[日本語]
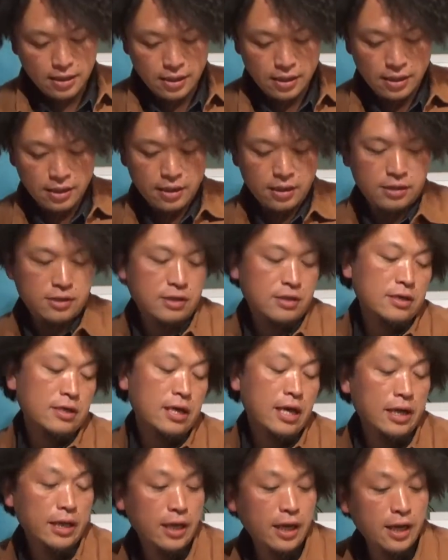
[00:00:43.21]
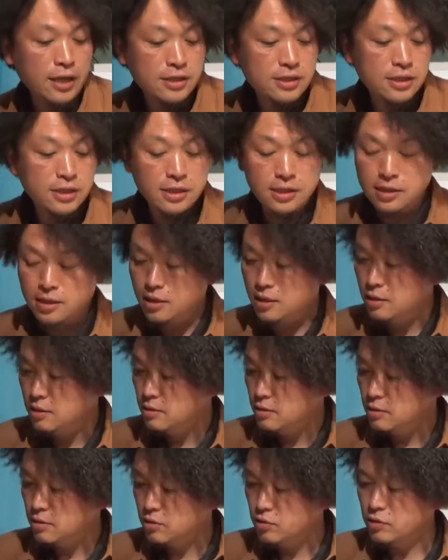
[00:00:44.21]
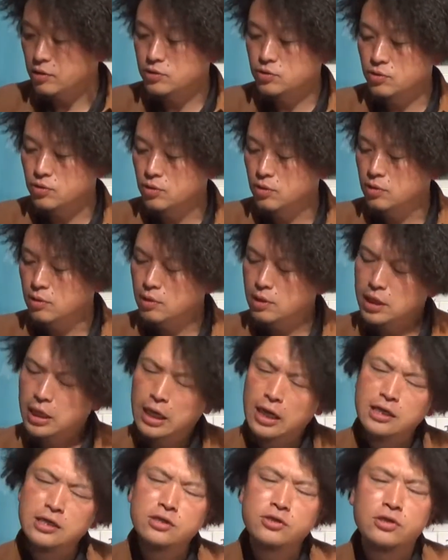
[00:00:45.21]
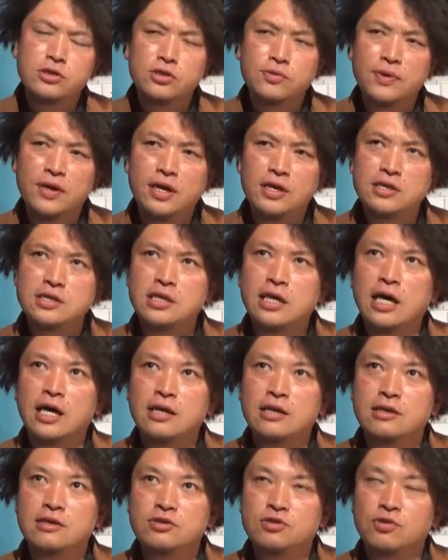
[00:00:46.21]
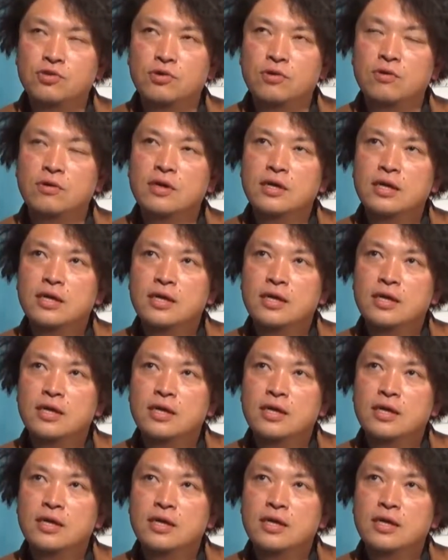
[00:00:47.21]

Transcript: えー、新しいというかその新しい人の素晴らしいアーティスト